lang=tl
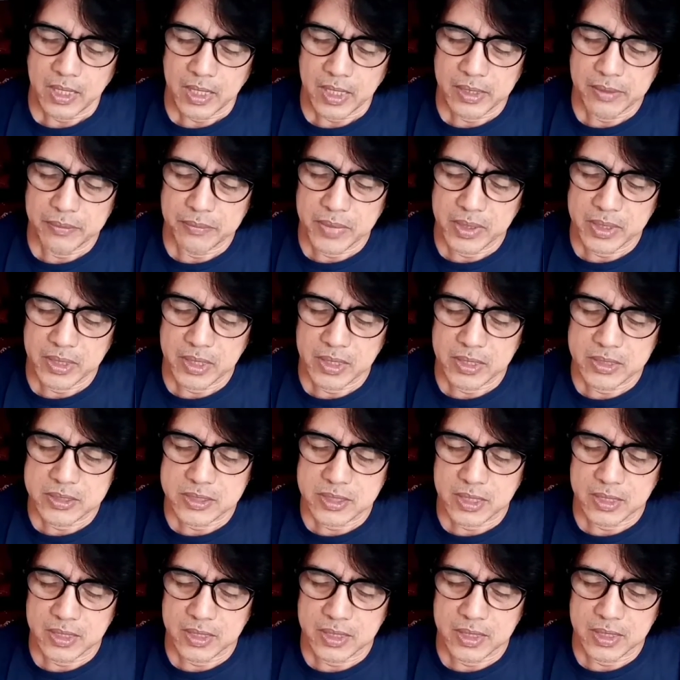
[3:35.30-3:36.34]
ay maging
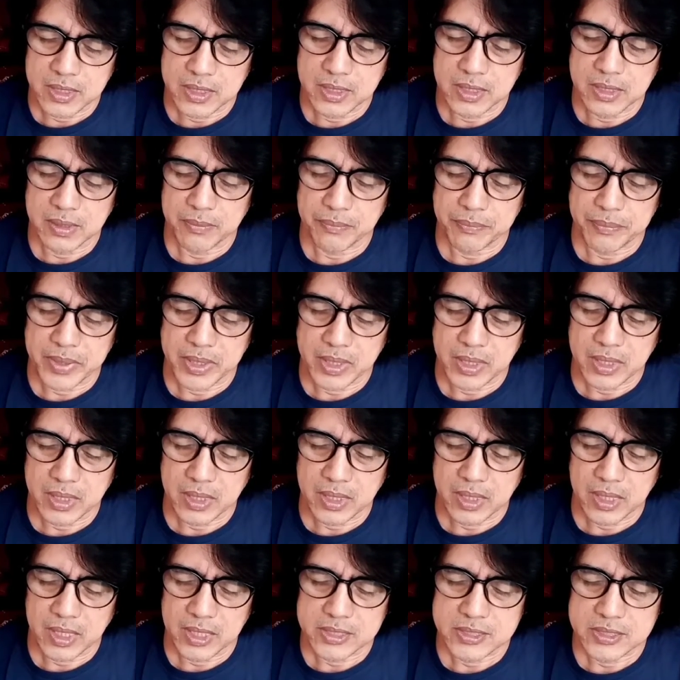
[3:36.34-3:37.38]
sanhi ng
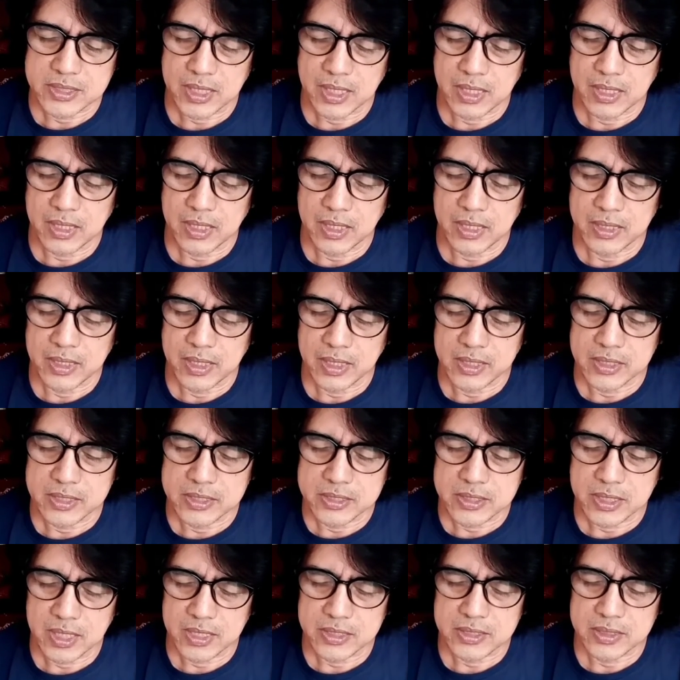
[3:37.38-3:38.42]
pagkakasala ng
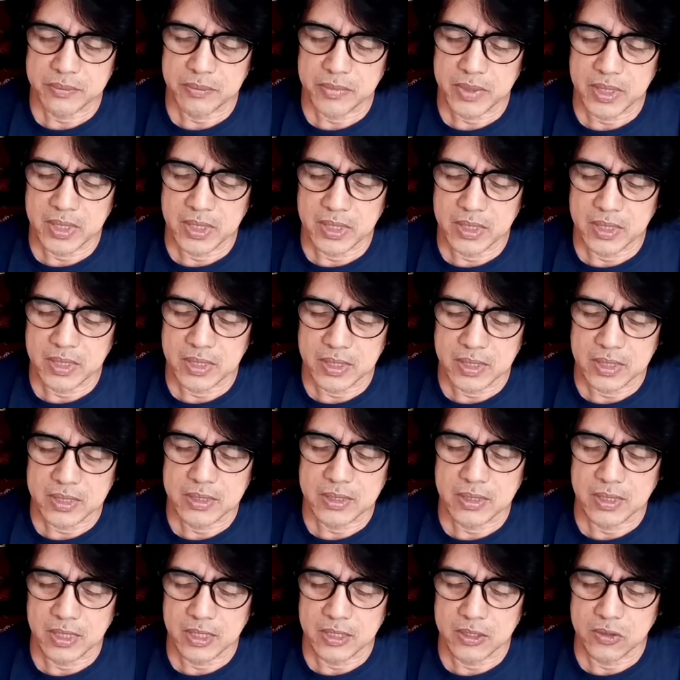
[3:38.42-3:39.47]
isa sa maliliit
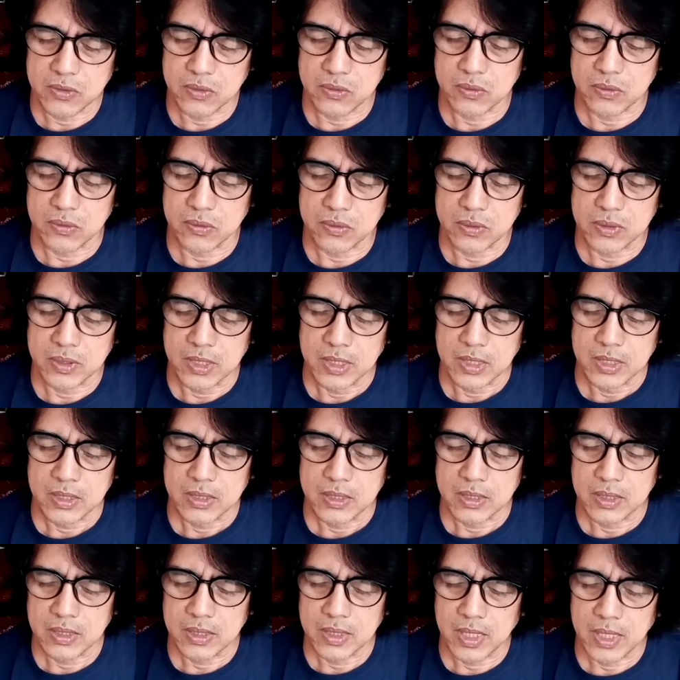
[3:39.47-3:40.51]
na ito
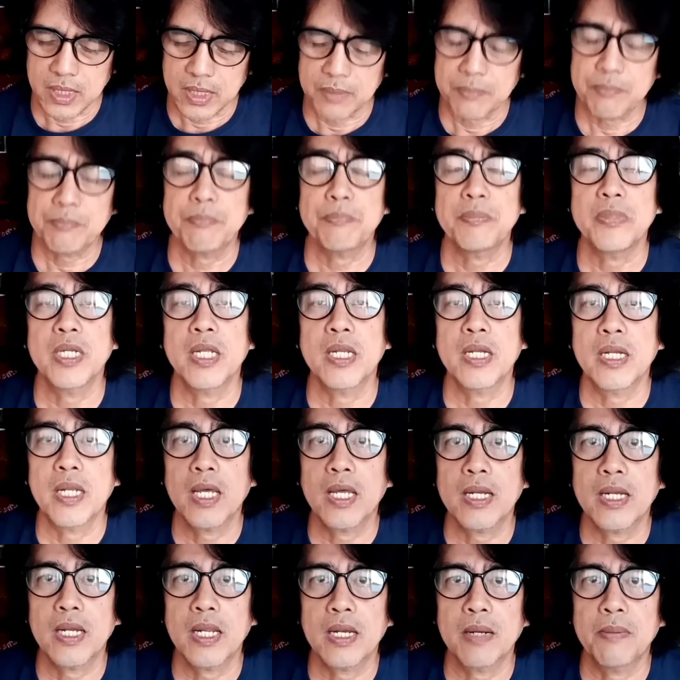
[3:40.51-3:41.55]
na
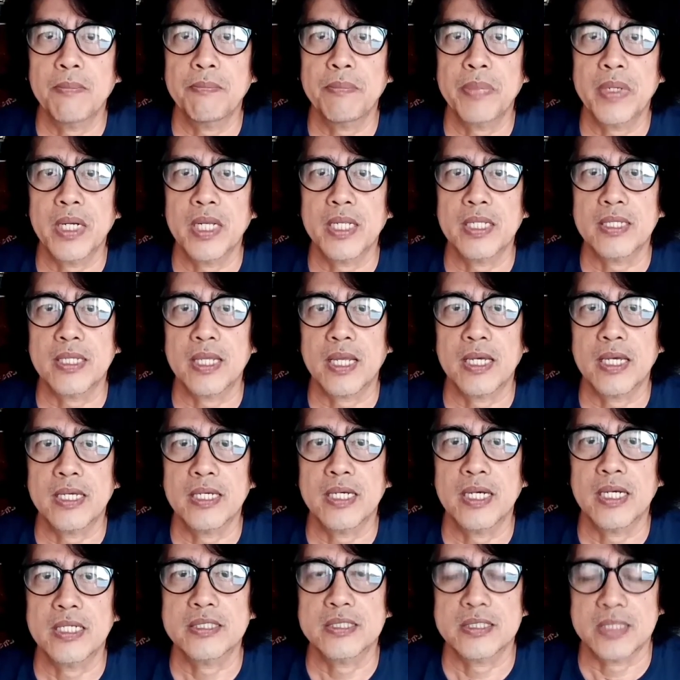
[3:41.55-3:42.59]

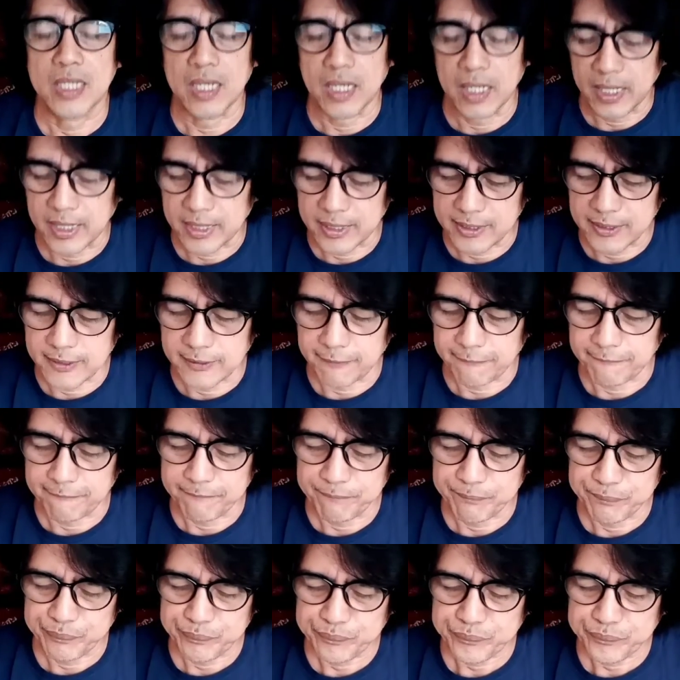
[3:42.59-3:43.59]
nananampalataya sa akin